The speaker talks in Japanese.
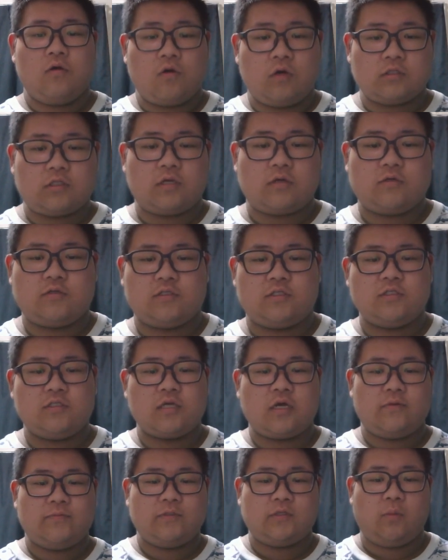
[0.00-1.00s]
こうやったら口の
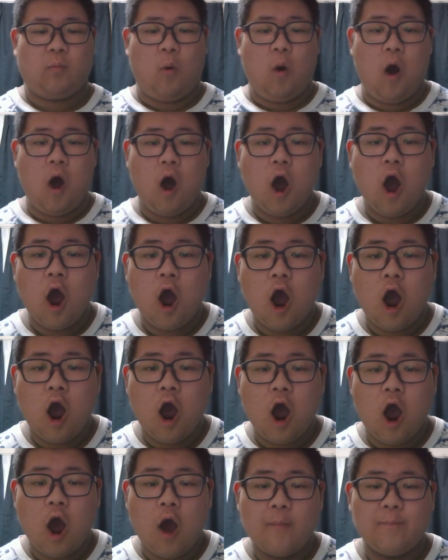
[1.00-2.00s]
中見せても、
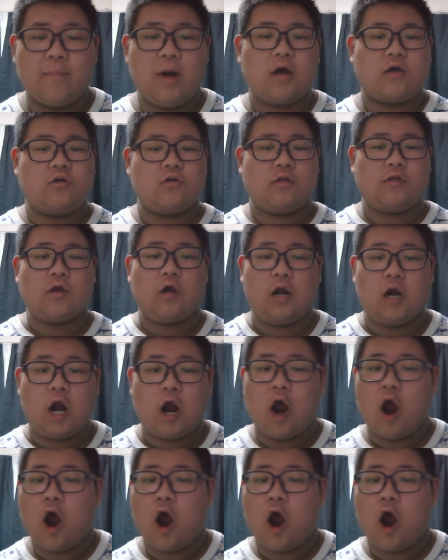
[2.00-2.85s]
真っ暗だから。